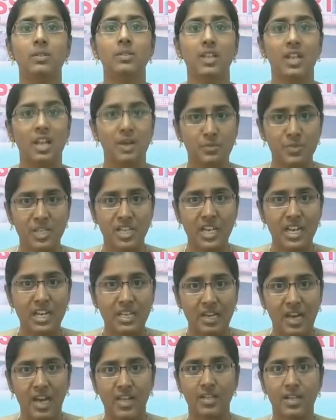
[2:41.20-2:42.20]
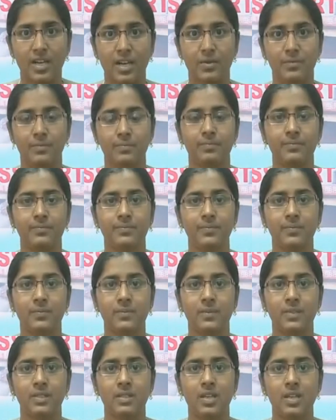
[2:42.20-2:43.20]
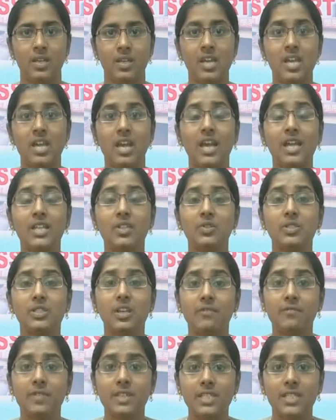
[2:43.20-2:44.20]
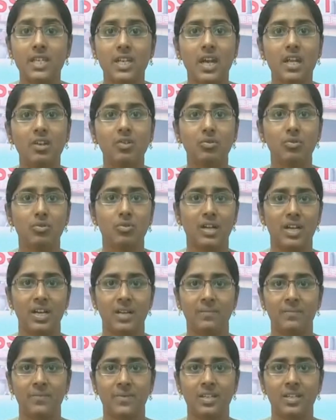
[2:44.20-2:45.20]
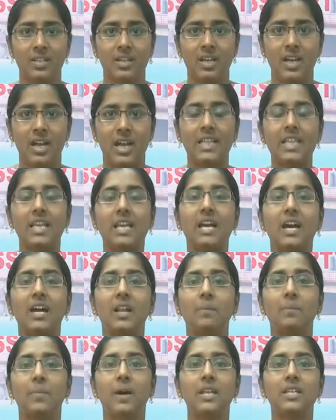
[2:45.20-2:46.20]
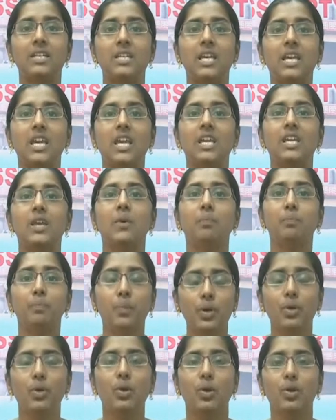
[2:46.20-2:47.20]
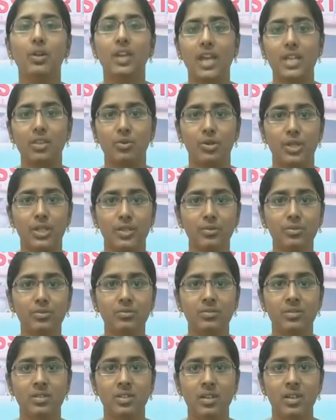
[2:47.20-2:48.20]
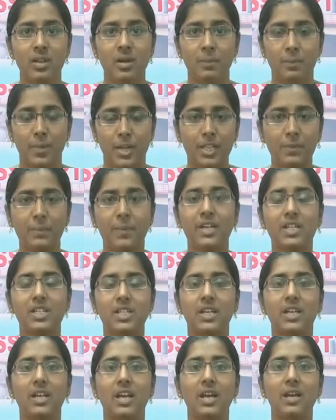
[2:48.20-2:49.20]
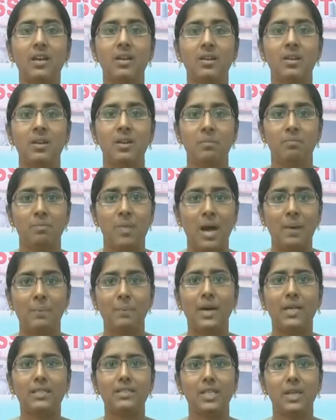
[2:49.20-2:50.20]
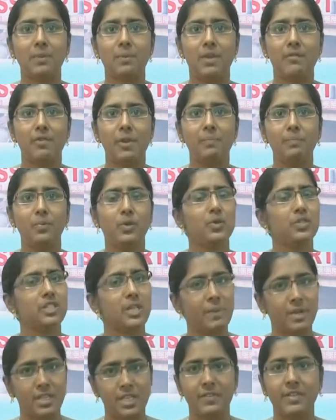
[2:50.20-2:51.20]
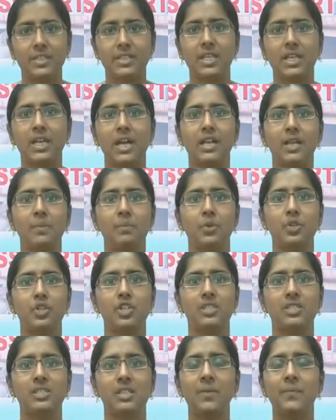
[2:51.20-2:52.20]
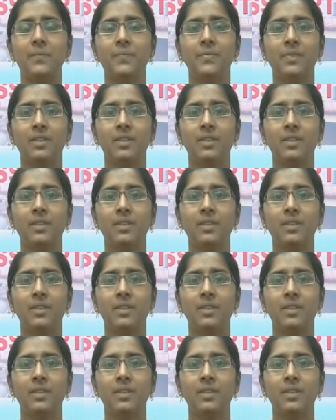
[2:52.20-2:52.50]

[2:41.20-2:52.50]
జనాబ్ జలీల్ ఖాన్ గారు ఈ ఐదు సంవత్సరాలు కూడా అధికార పార్టీకి ఎప్పుడూ లొంగేది ఉండదు ప్రతిపక్షంగా మా పాత్ర మేము ఎప్పుడూ సమర్థవంతంగానే పోషిస్తాం